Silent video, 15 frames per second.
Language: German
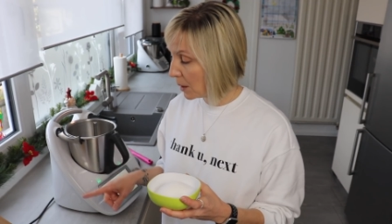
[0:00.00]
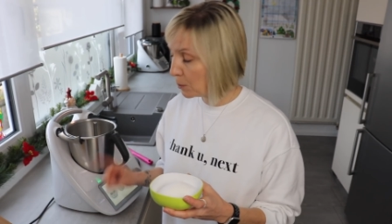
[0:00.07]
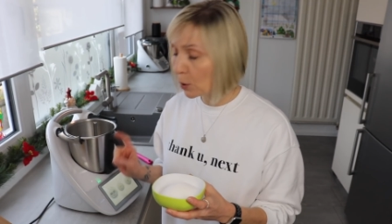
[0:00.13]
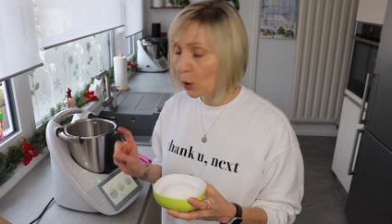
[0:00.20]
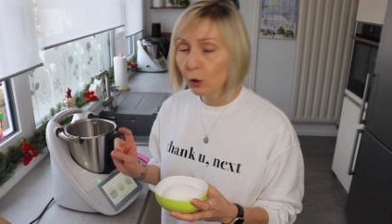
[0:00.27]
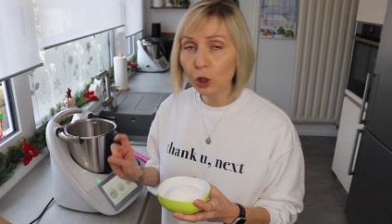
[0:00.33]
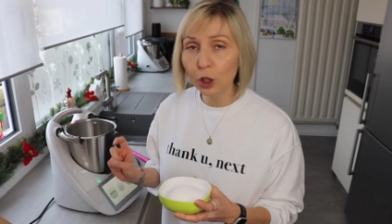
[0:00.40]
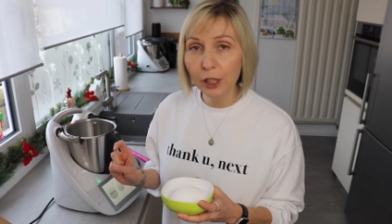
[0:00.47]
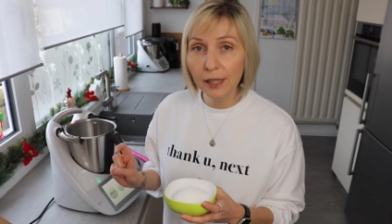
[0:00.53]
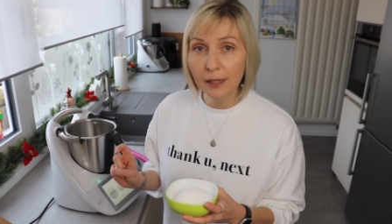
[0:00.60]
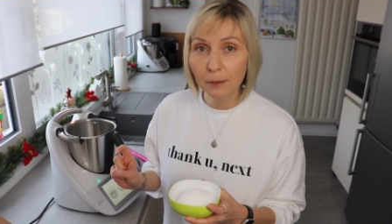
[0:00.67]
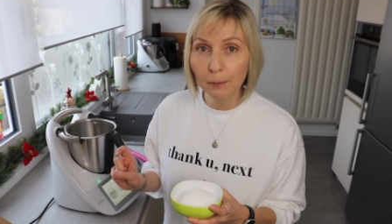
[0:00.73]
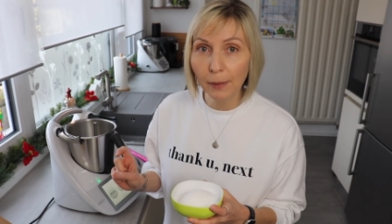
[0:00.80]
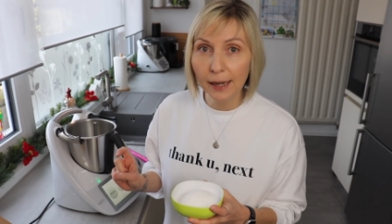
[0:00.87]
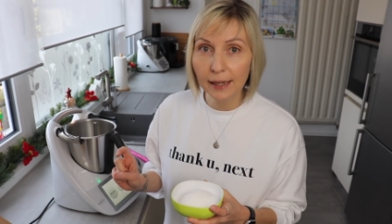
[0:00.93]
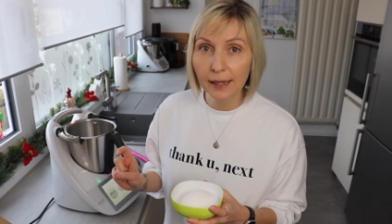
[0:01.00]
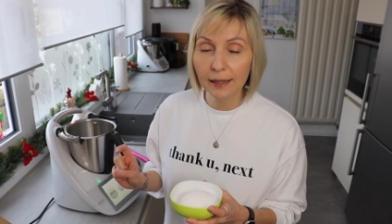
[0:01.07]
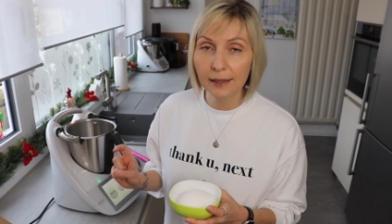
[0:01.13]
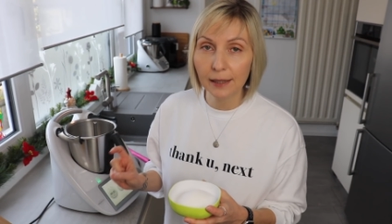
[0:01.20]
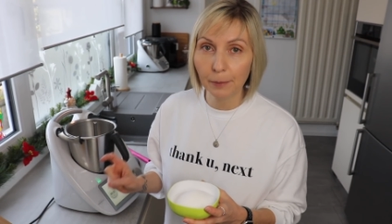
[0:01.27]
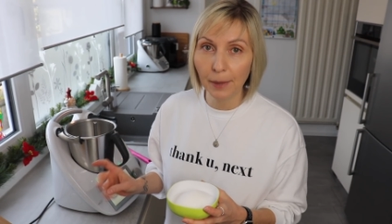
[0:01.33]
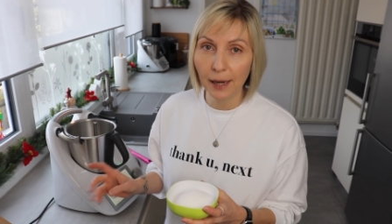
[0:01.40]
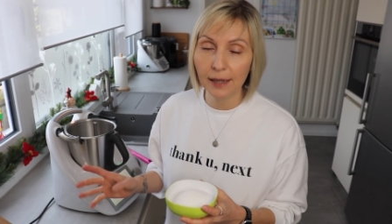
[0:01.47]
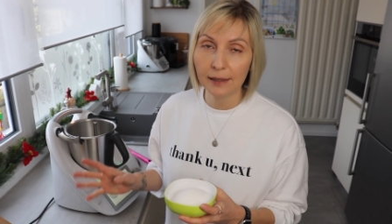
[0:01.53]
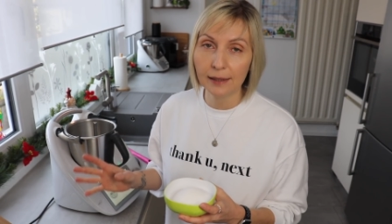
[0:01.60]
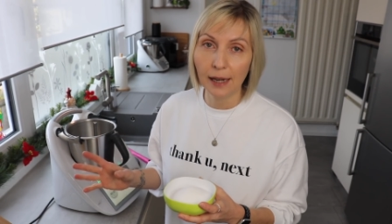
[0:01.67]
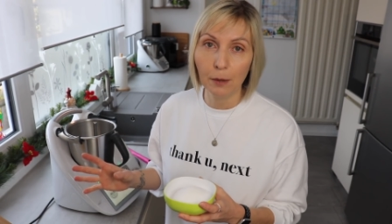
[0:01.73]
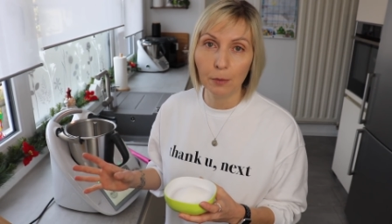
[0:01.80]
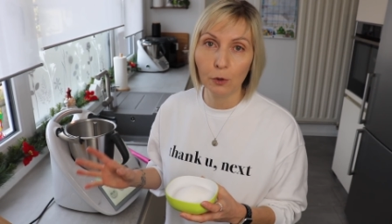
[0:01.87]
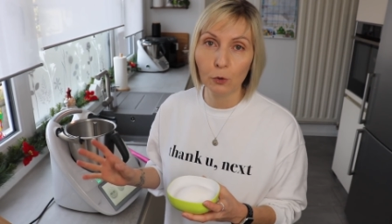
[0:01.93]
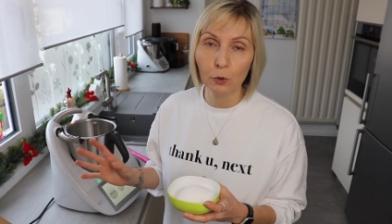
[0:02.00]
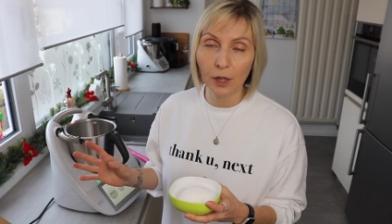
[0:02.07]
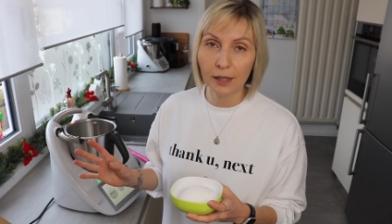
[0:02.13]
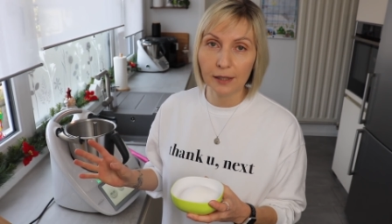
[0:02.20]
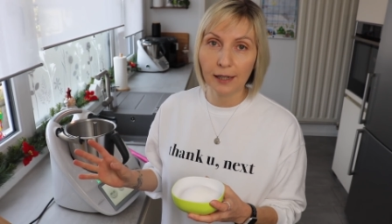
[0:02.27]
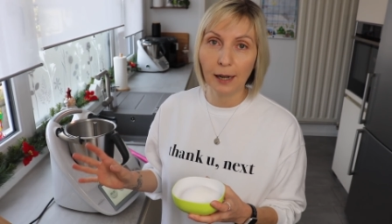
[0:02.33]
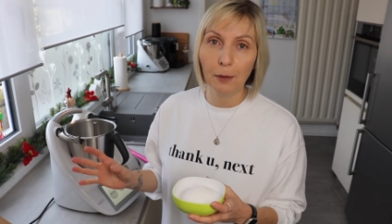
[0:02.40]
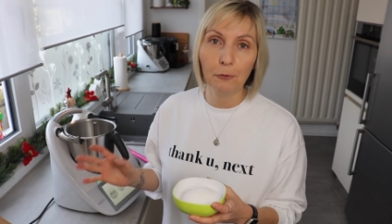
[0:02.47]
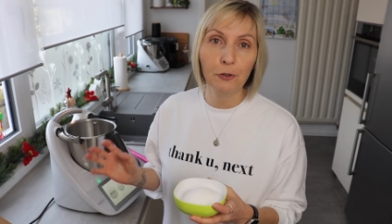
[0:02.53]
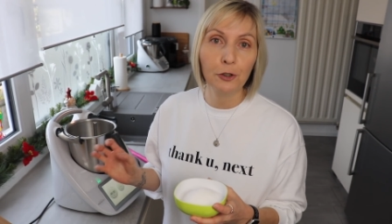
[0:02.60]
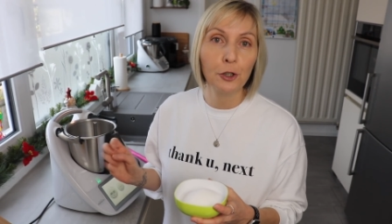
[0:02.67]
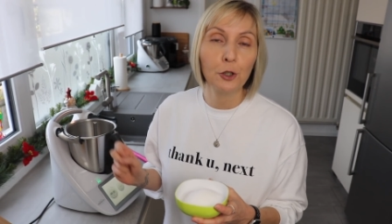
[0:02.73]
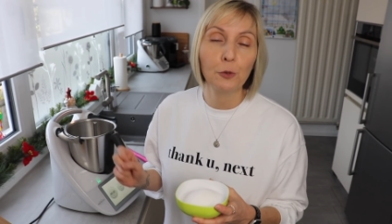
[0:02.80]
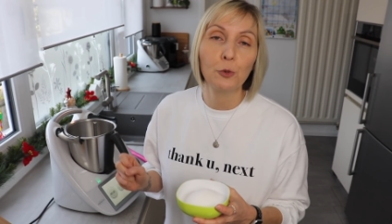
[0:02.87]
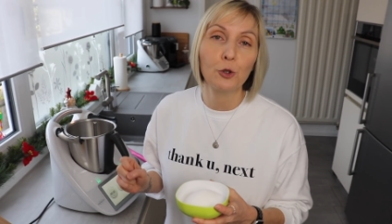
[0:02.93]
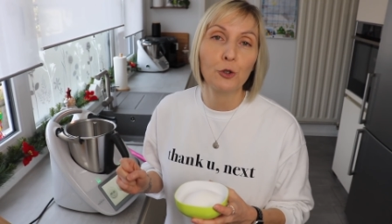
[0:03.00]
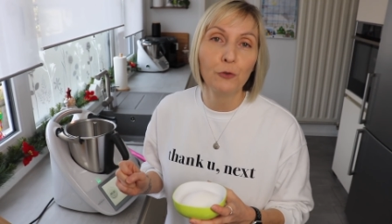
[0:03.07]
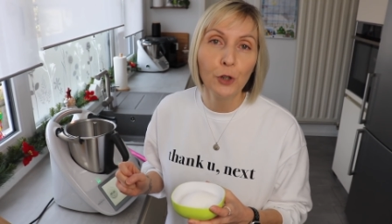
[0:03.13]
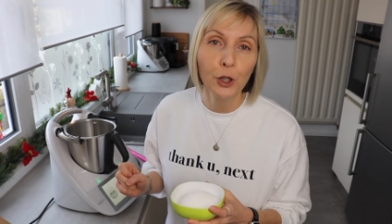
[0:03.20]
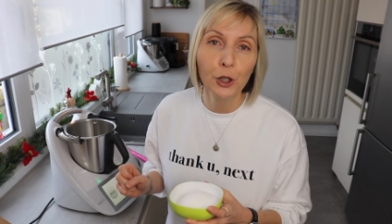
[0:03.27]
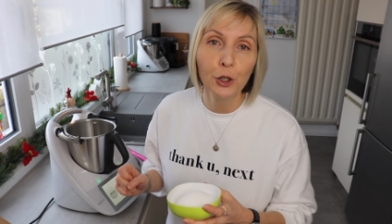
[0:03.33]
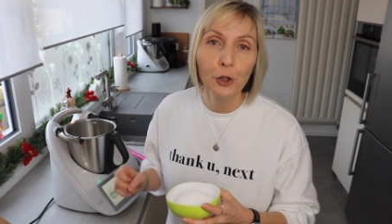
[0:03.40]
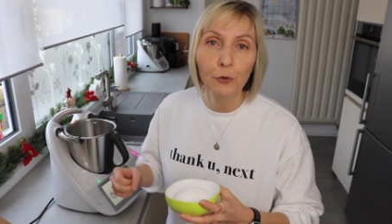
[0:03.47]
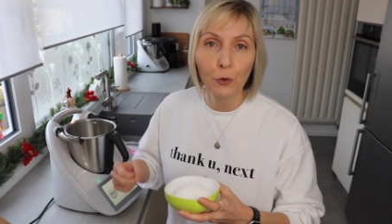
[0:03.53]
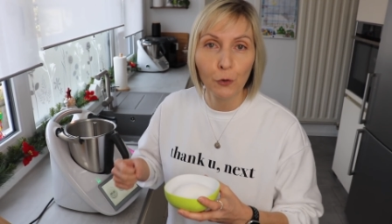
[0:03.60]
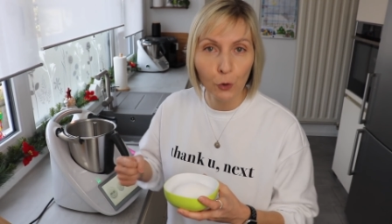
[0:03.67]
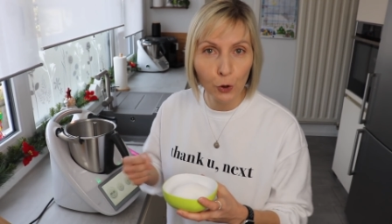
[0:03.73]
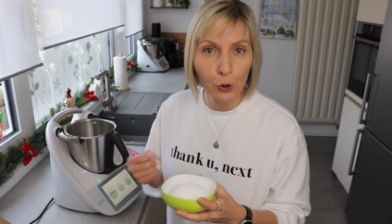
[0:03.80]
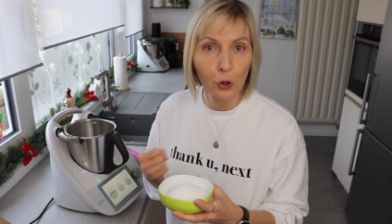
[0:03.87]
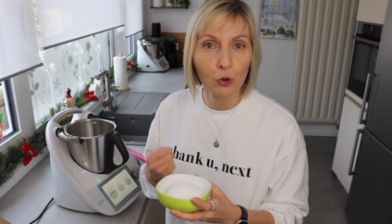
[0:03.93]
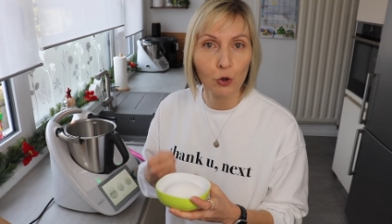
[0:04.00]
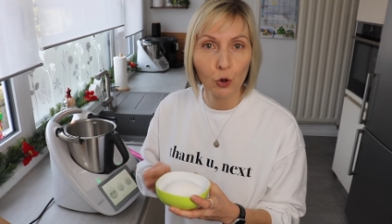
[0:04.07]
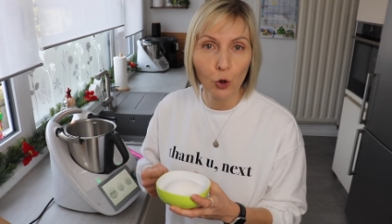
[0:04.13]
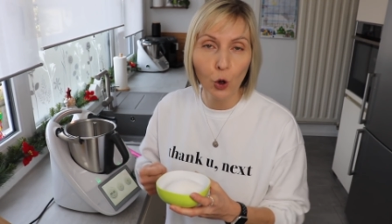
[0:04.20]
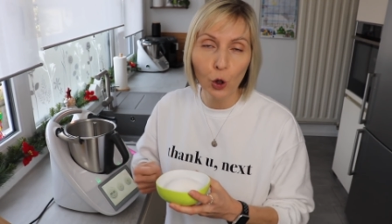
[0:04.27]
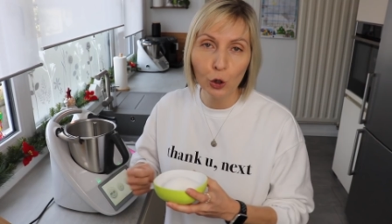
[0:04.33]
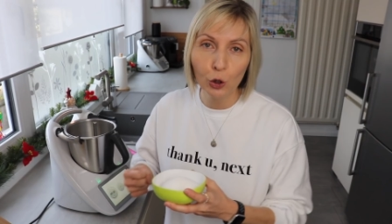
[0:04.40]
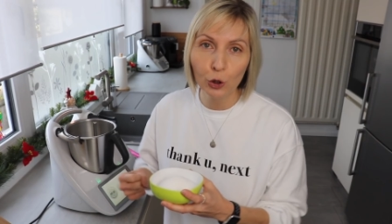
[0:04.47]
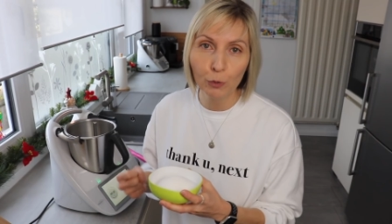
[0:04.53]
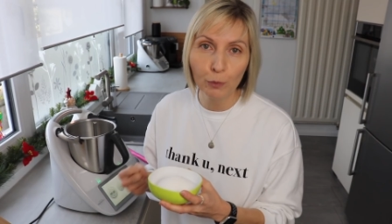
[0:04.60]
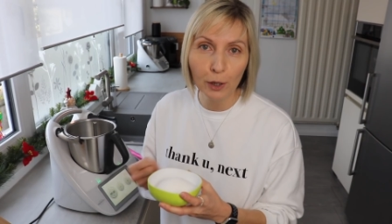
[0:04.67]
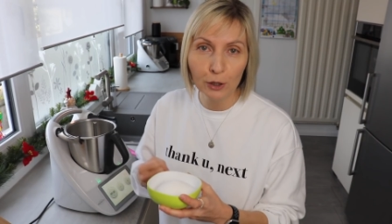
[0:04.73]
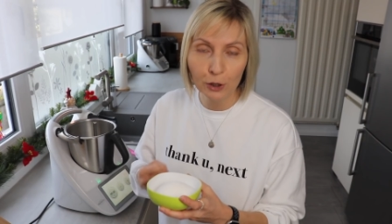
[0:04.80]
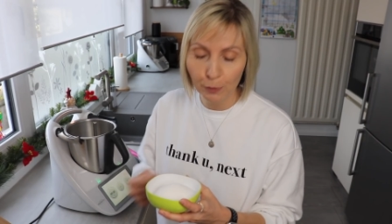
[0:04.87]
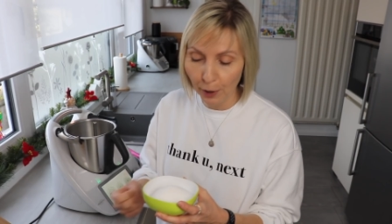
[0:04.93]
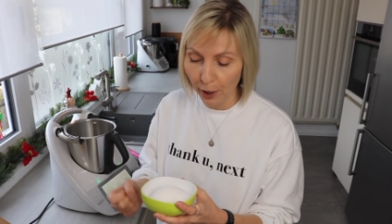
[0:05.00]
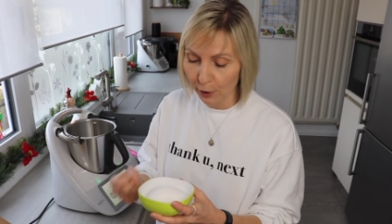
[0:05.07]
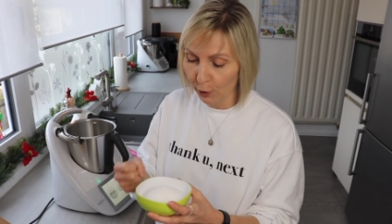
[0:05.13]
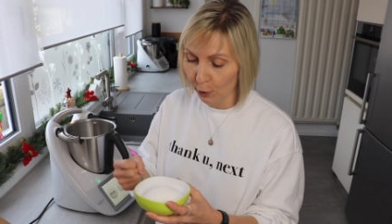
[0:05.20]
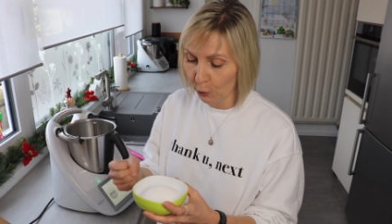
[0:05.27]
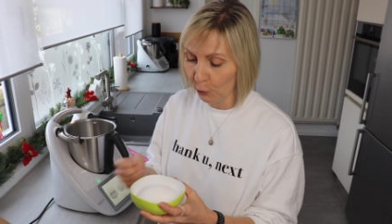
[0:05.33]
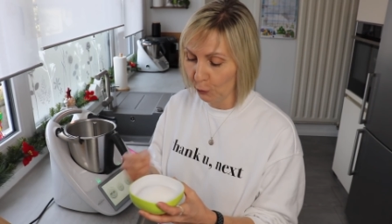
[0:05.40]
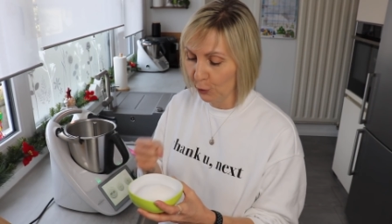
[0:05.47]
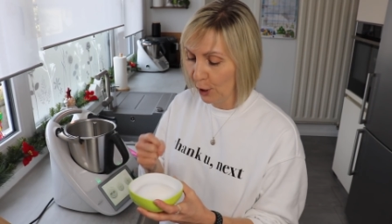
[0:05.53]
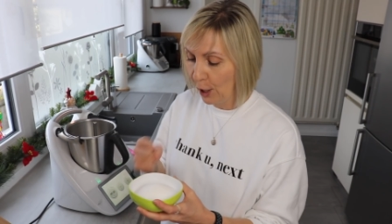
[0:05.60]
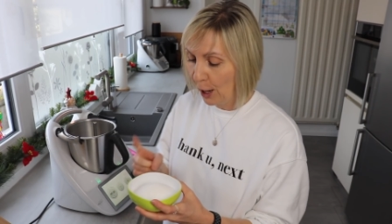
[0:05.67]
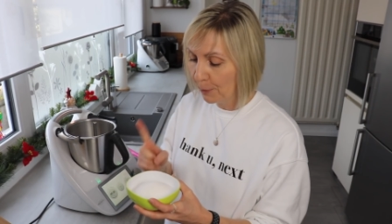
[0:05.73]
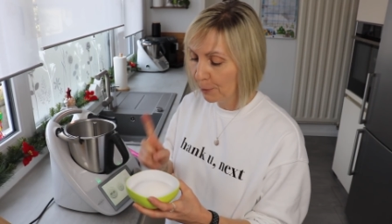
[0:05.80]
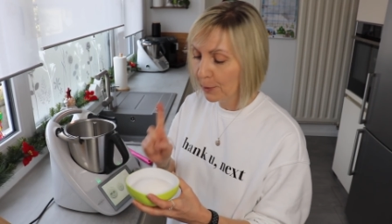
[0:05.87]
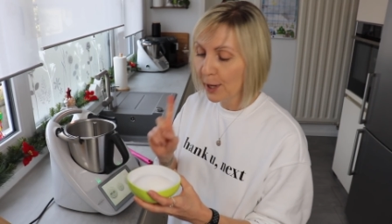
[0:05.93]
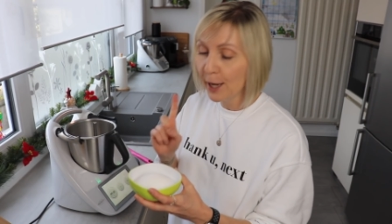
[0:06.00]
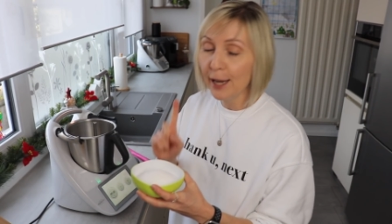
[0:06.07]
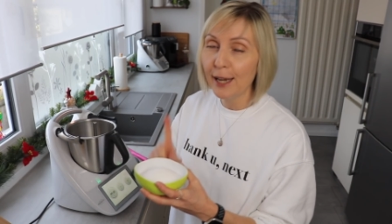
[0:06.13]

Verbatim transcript: blanchierten Mandeln gemacht, aber 100 Gramm finde ich ein bisschen wenig. Wir wollen ja schon ordentlich Marzipankartoffeln haben.